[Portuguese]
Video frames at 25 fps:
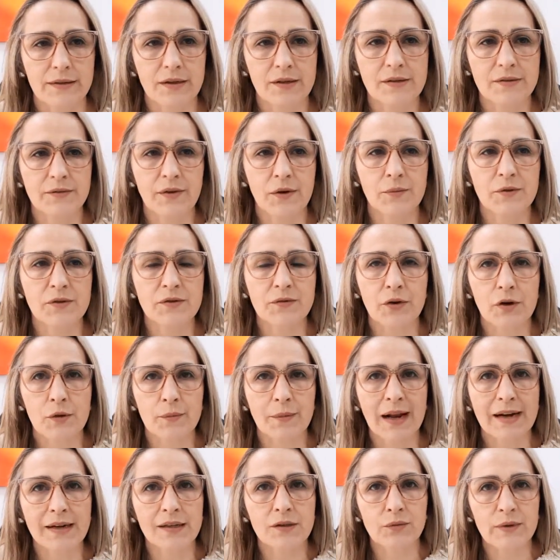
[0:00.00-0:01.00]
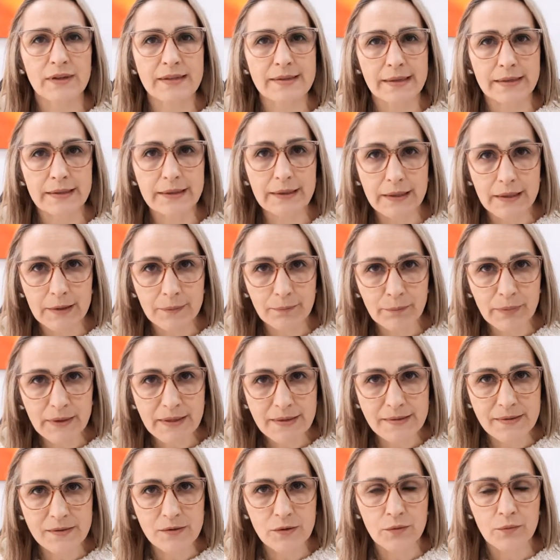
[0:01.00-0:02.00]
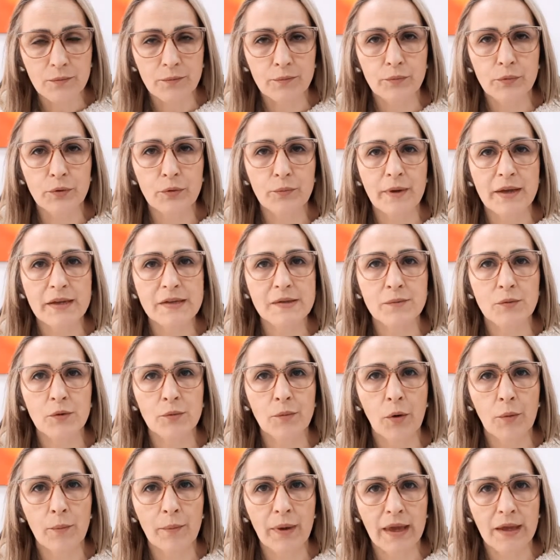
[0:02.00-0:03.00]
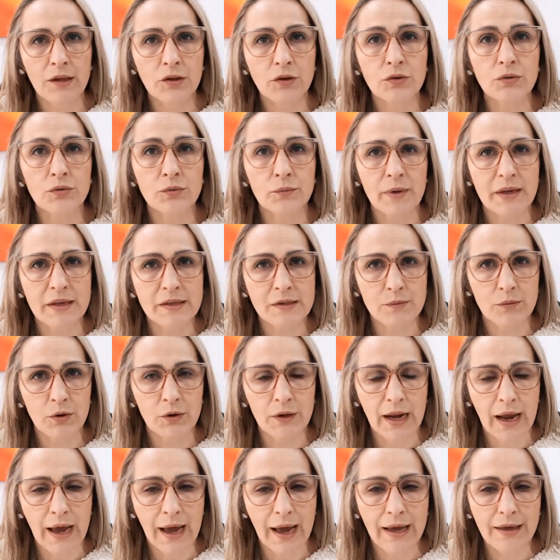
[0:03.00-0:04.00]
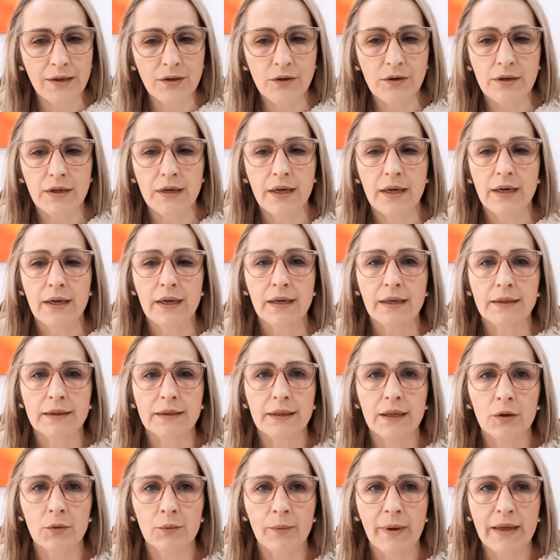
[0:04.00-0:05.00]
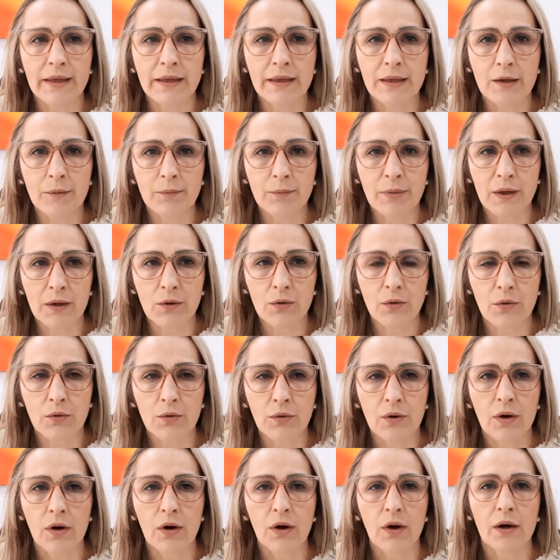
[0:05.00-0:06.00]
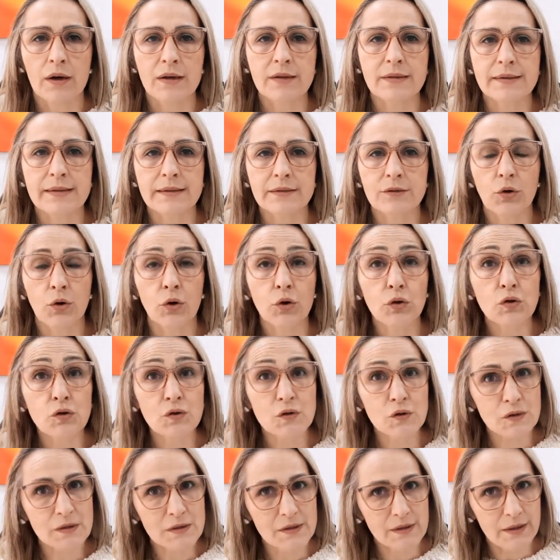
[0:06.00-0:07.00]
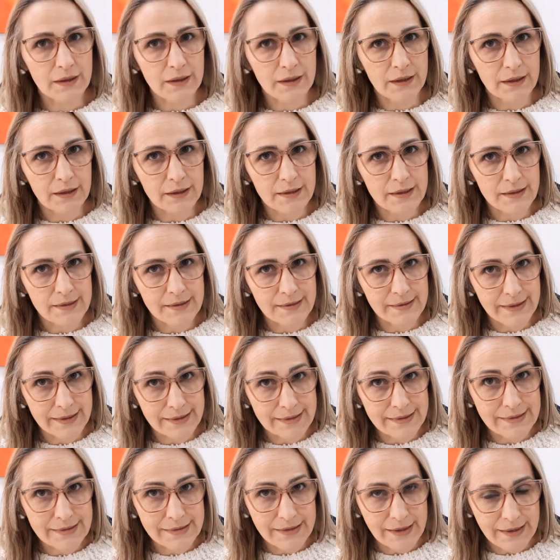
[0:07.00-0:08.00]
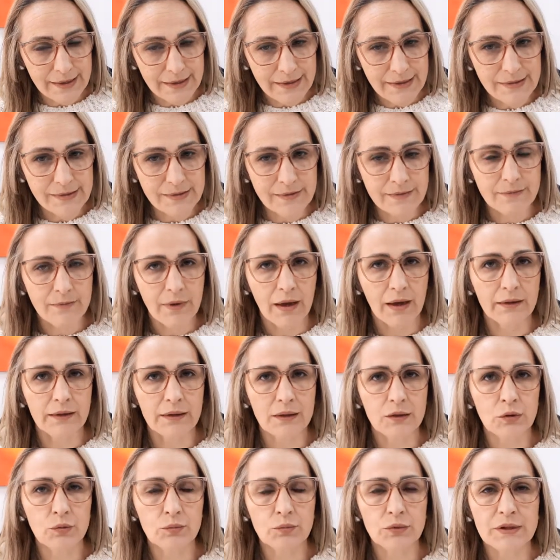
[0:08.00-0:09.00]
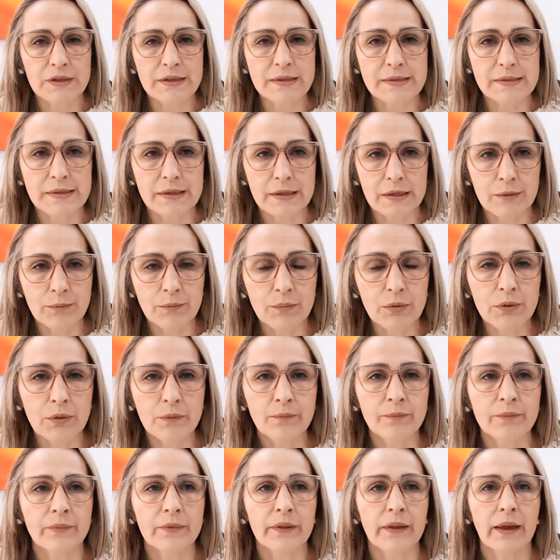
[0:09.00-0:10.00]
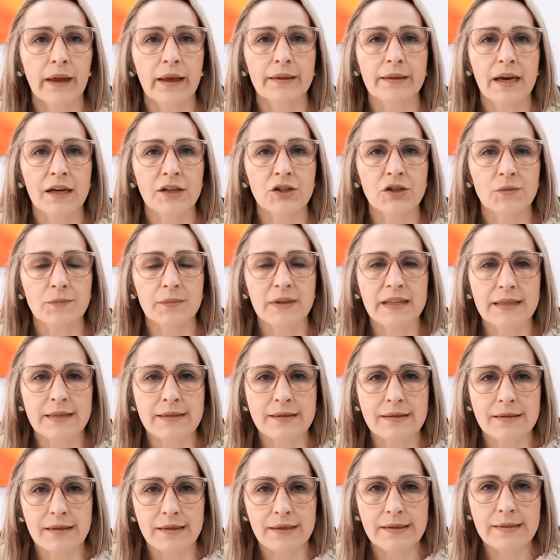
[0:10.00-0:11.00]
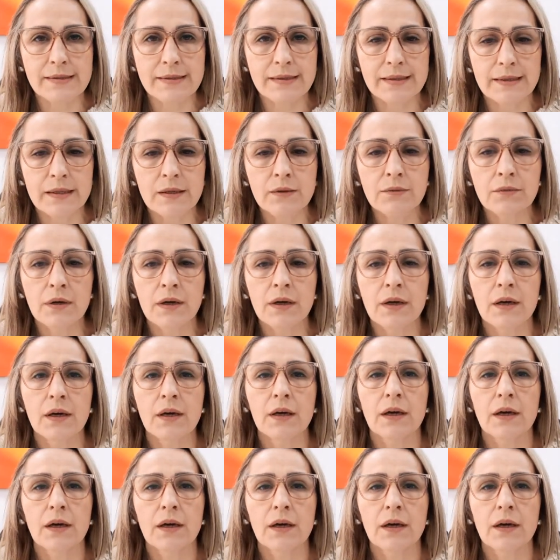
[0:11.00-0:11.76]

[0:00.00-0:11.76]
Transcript: Nós vamos formar duas equipes para o mesmo momento, no mesmo horário. Então, uma equipe com todos os uh, ah, CCs aqui do município, né, da administração,